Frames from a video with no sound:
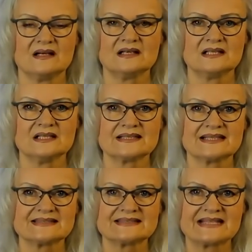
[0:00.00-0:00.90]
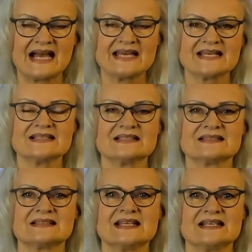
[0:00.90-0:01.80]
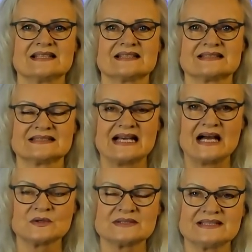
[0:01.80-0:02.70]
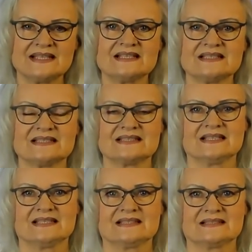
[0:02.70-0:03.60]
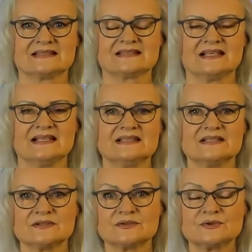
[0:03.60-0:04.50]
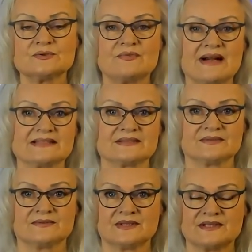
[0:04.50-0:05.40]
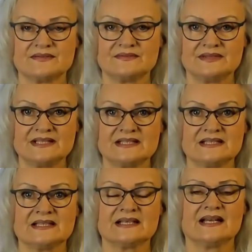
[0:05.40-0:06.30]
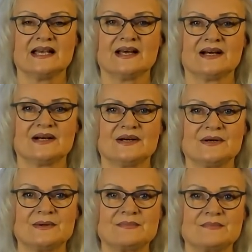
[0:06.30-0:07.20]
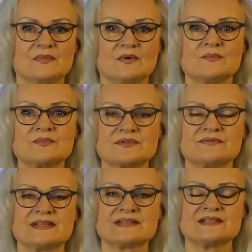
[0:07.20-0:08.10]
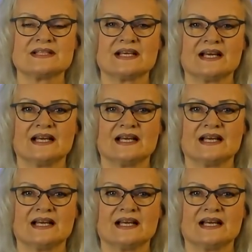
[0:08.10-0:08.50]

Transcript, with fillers: äh, das Zeigen des Lichtes, das Ausdehnen des Lichtes. So was von wichtig ähm, um zu wissen,